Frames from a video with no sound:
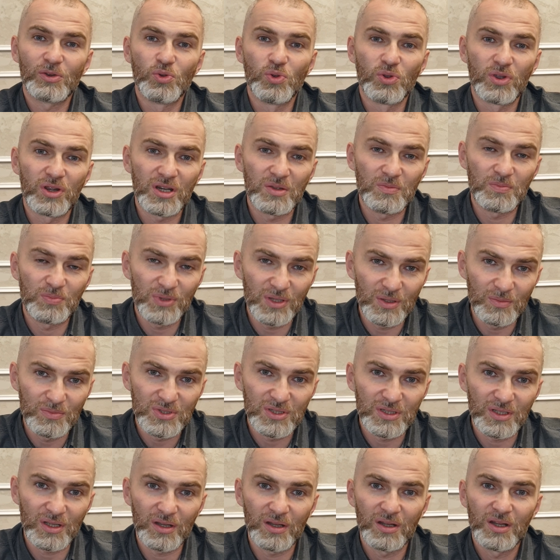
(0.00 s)

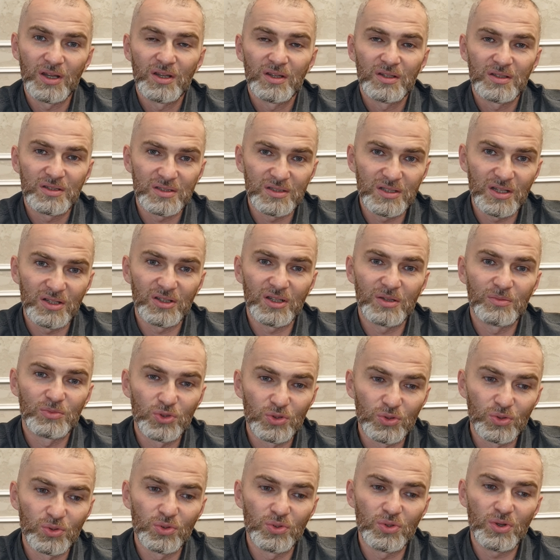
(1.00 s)
укрепимся, сделаем
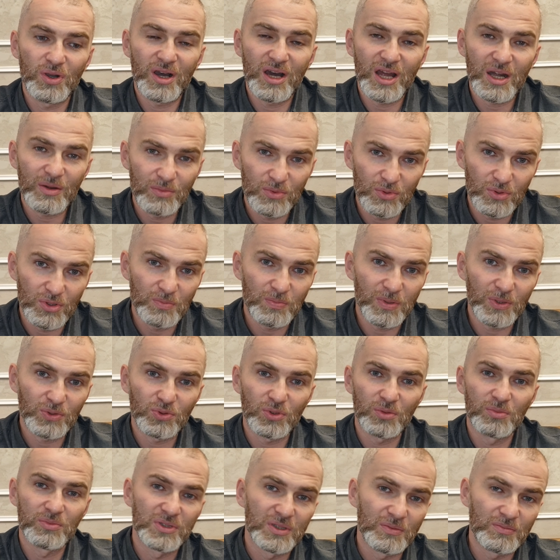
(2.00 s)
другую армию и
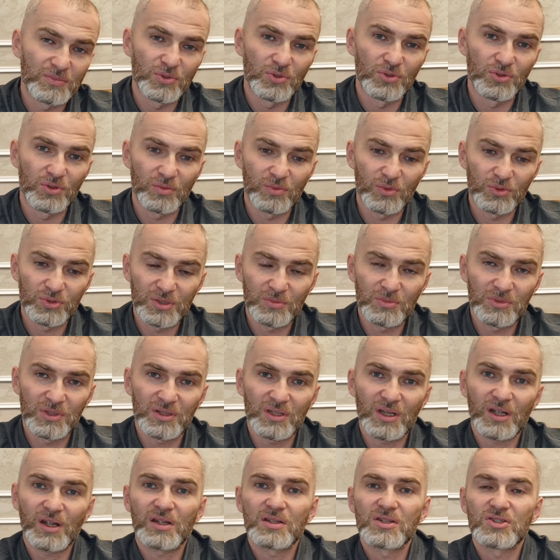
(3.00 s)
потом заберем. Вот именно
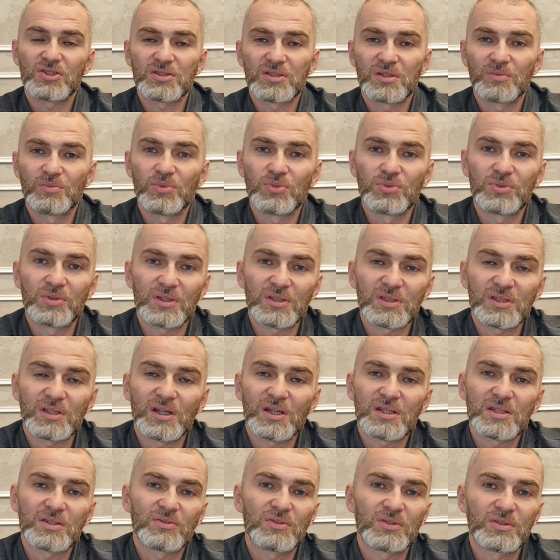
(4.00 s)
так они сейчас и будут
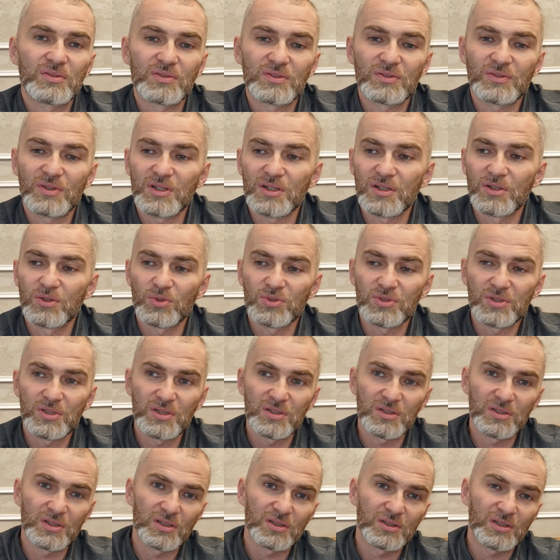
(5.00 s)
рассказывать в своих
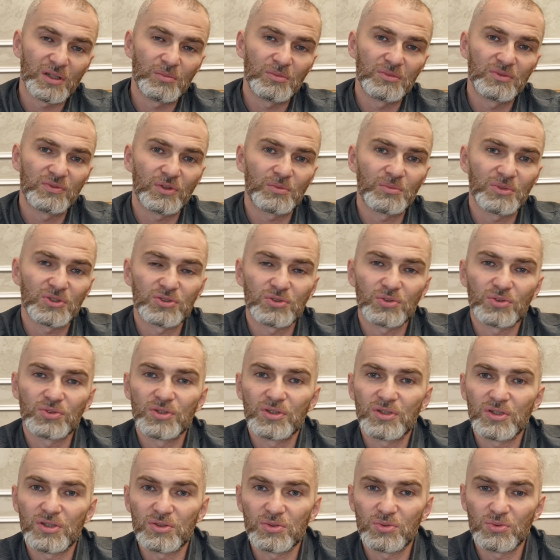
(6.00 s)
грузинских там
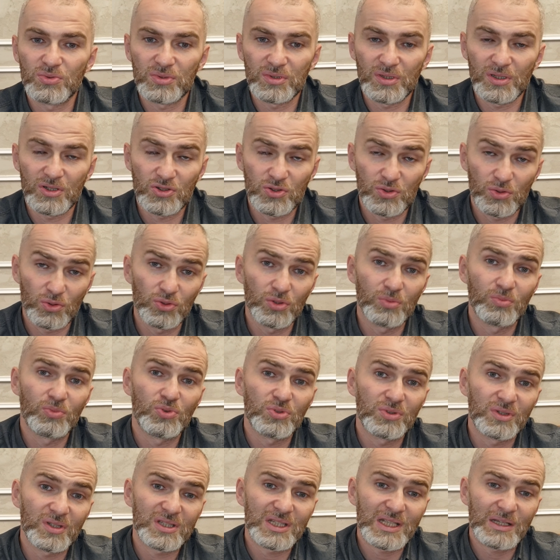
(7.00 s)
информационных ресурсах. Что оно
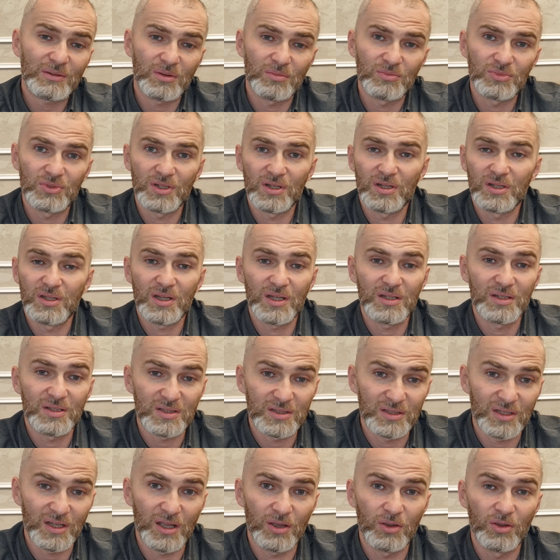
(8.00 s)
будет на самом деле, я не
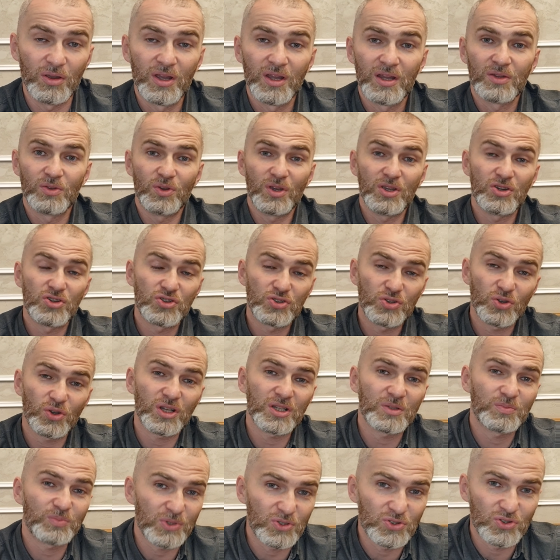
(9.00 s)
знаю. Но я еще
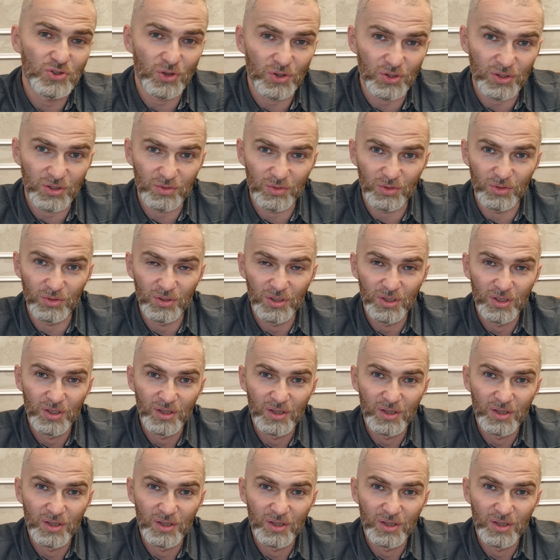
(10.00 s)
раз подчеркиваю,